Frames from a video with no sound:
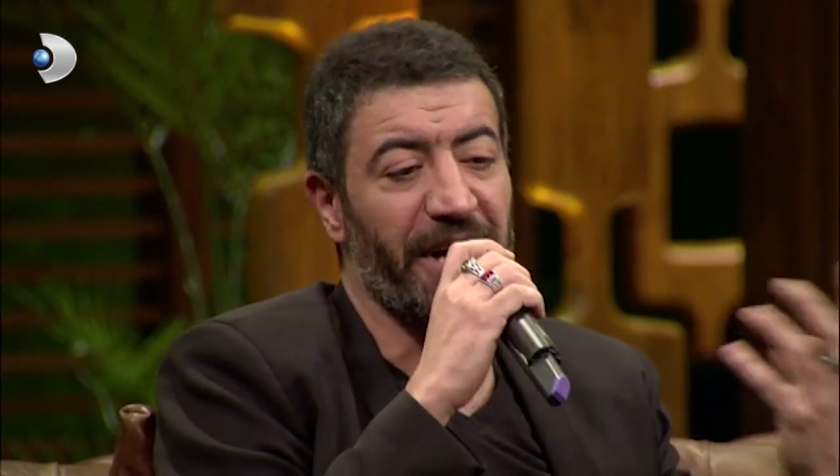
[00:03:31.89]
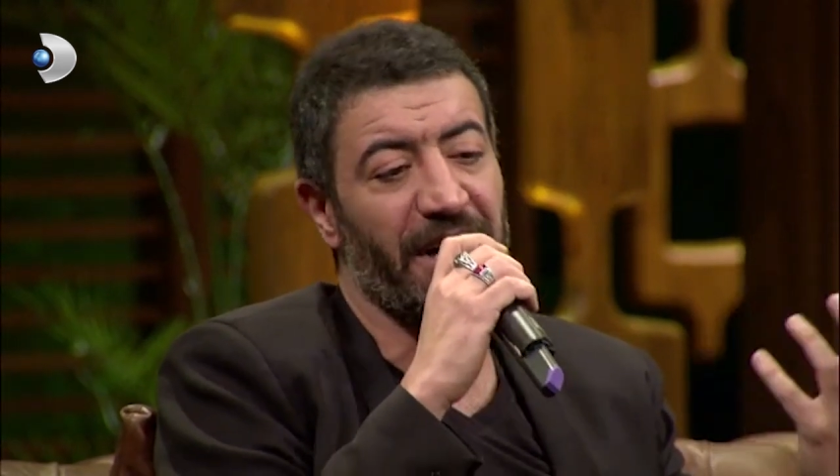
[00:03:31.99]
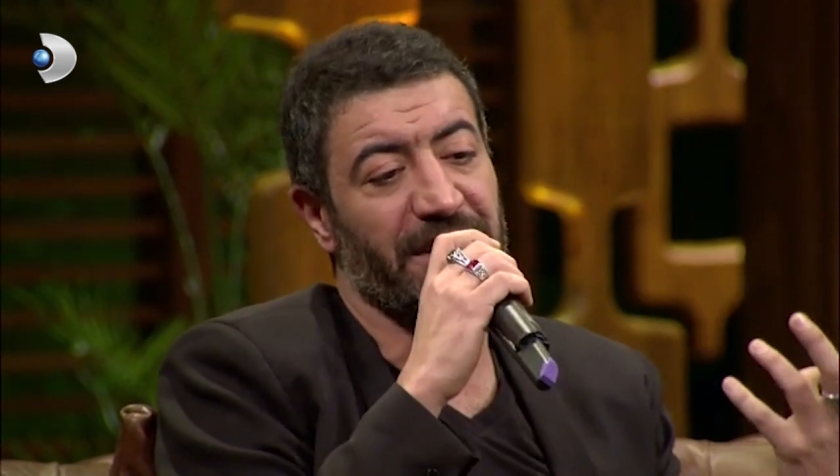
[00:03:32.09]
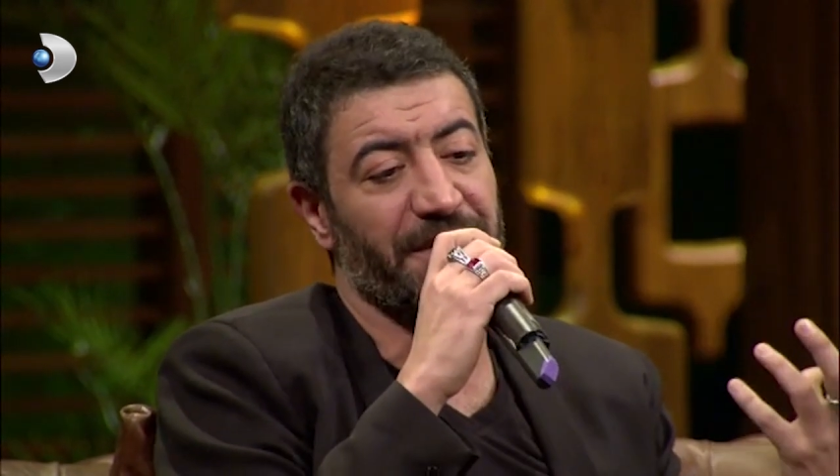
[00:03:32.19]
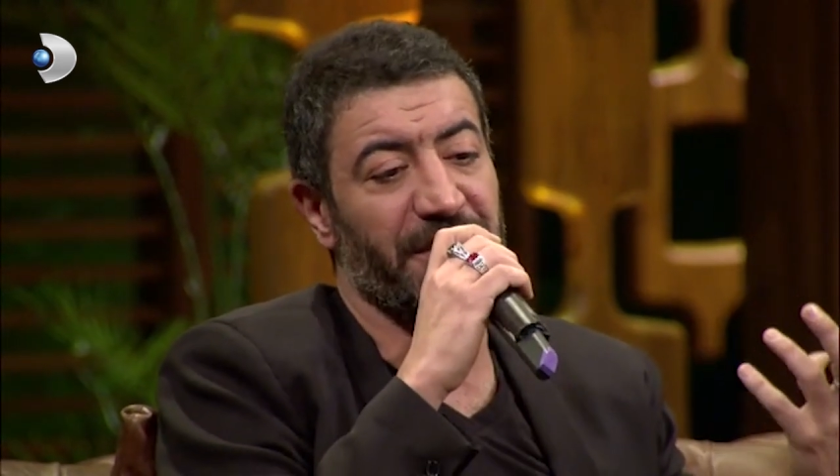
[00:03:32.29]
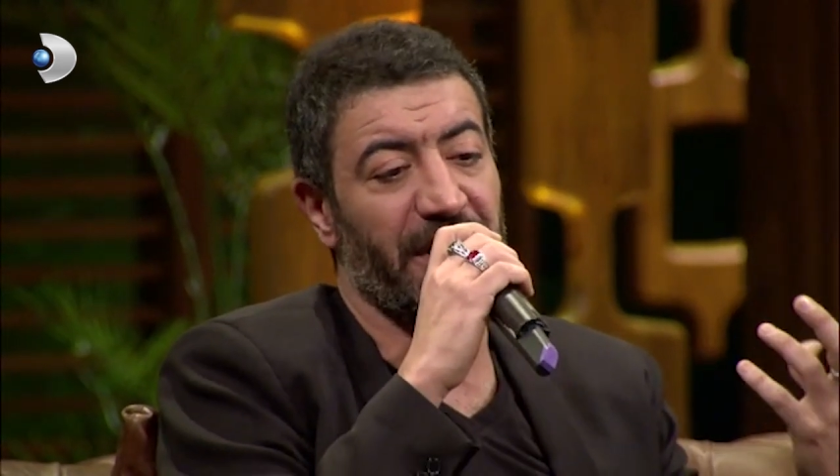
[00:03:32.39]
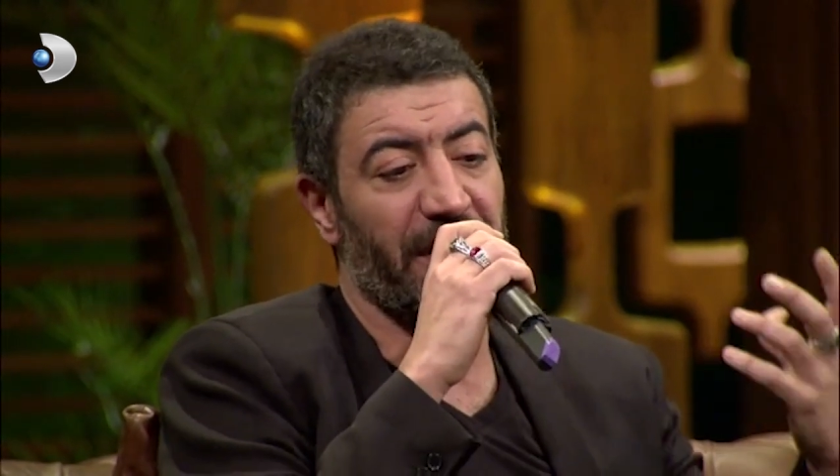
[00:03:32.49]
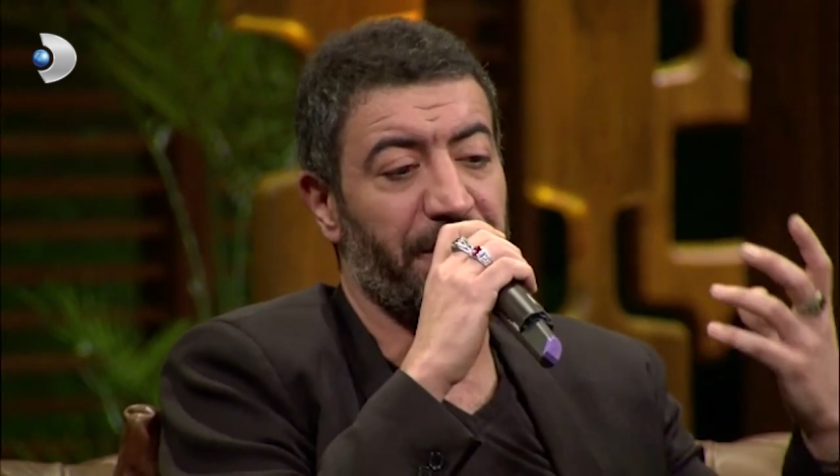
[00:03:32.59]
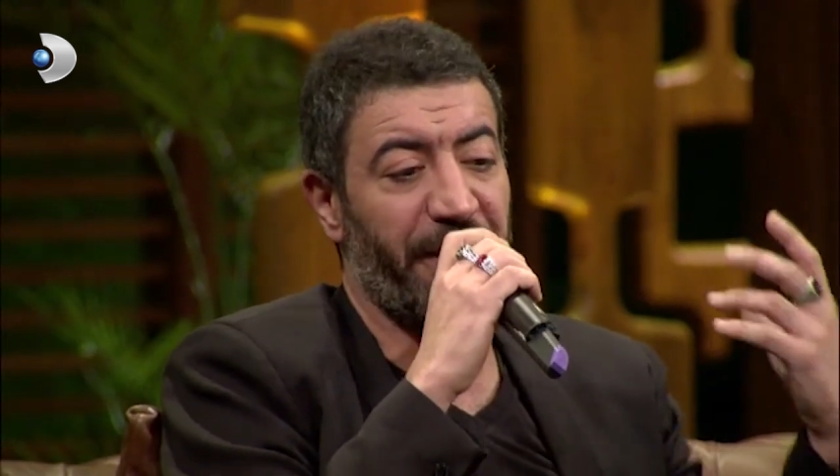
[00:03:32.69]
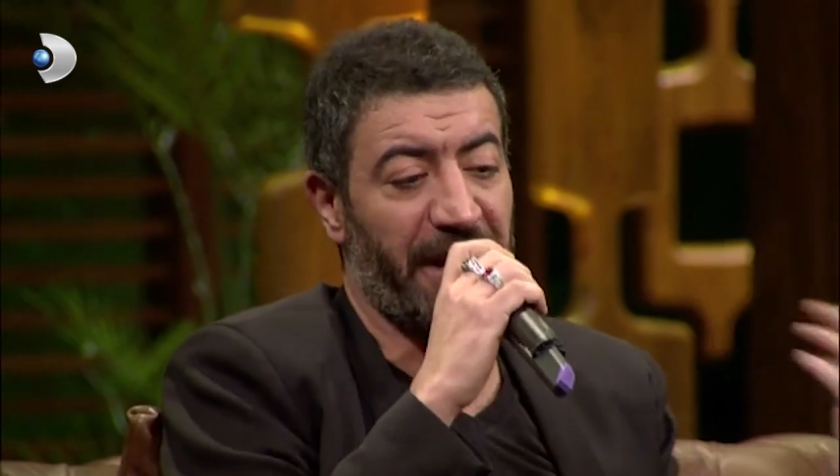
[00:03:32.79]

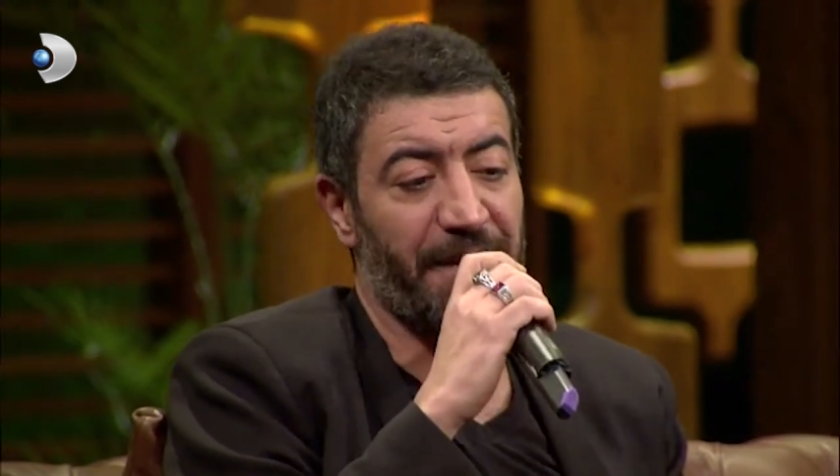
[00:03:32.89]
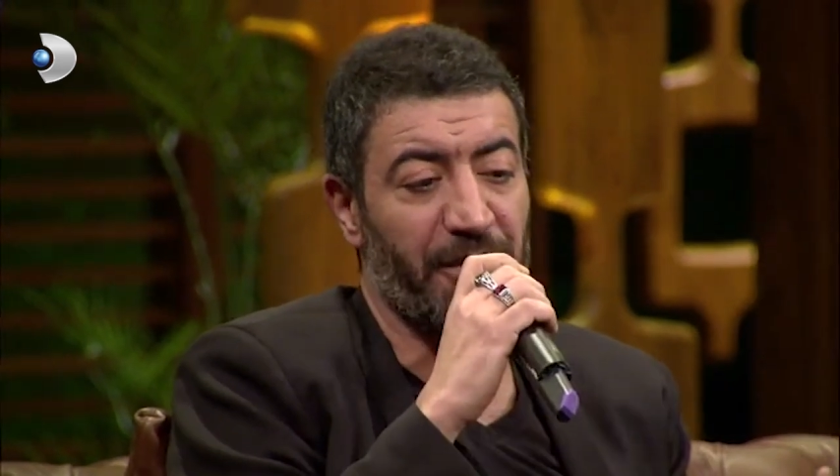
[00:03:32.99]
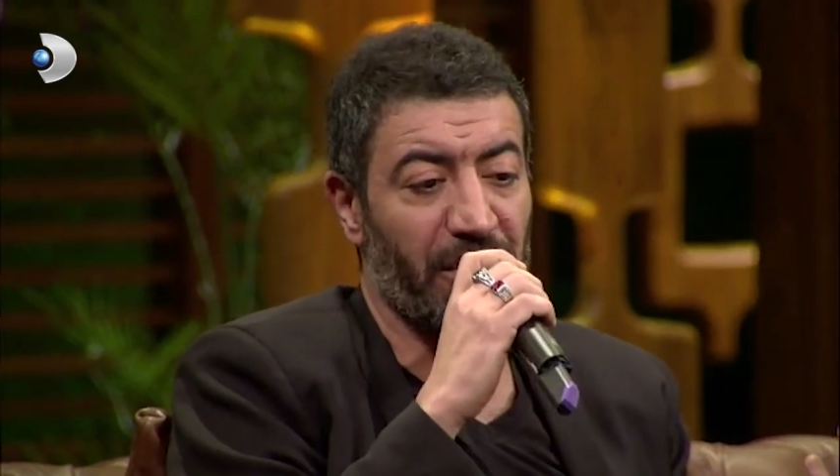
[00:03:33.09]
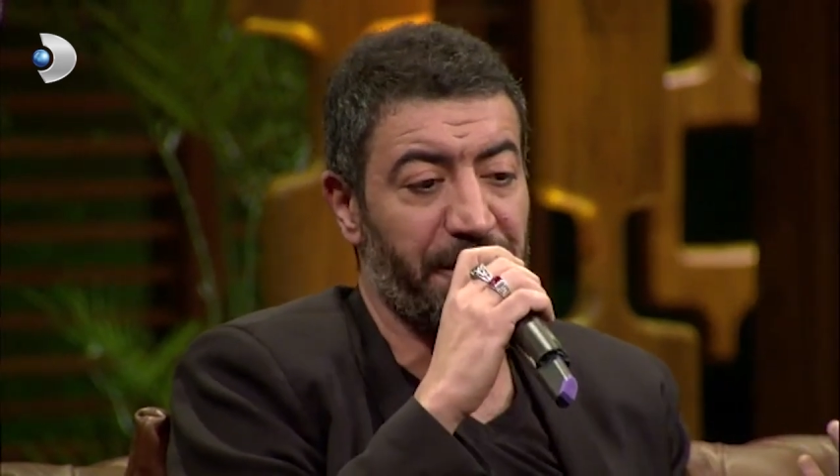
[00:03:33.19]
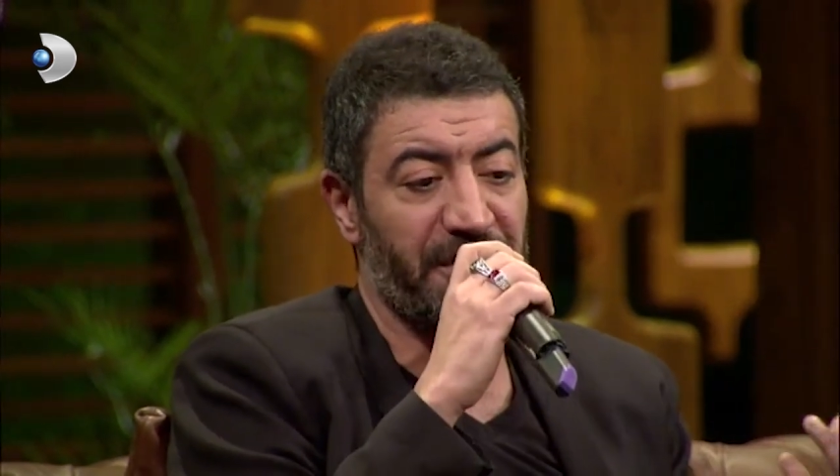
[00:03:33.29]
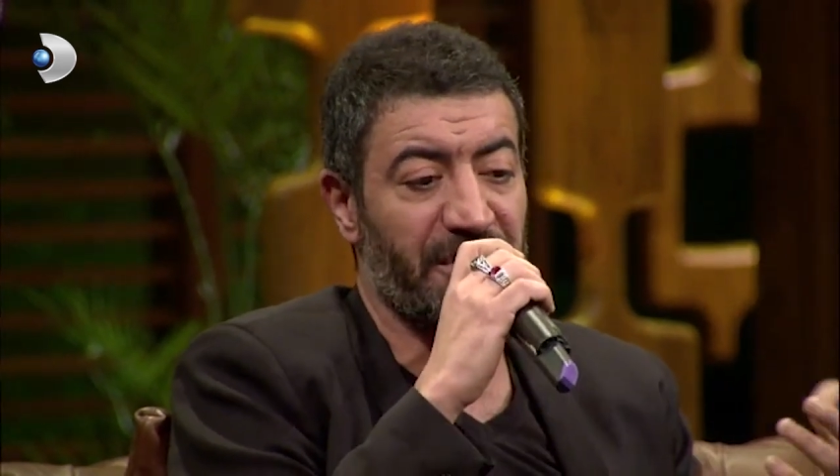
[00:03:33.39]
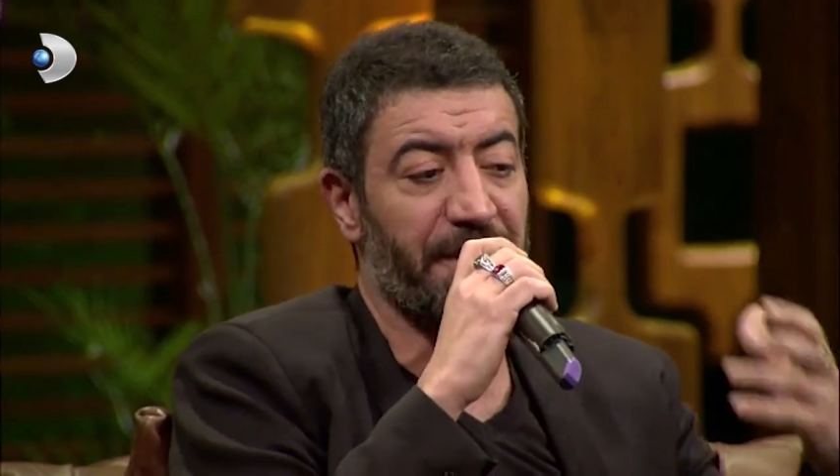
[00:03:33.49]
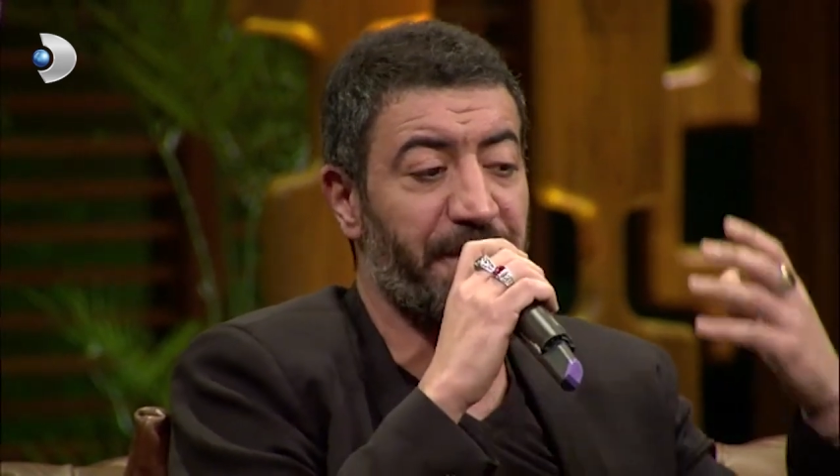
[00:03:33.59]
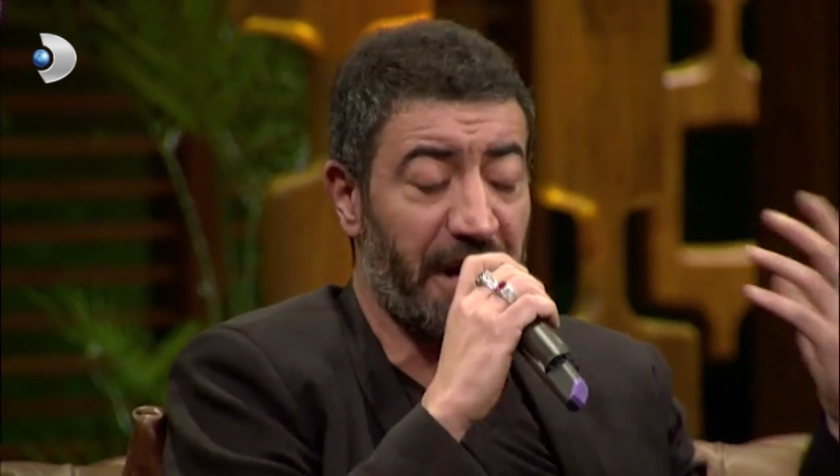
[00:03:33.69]
hayatımda beraber olabileceğim,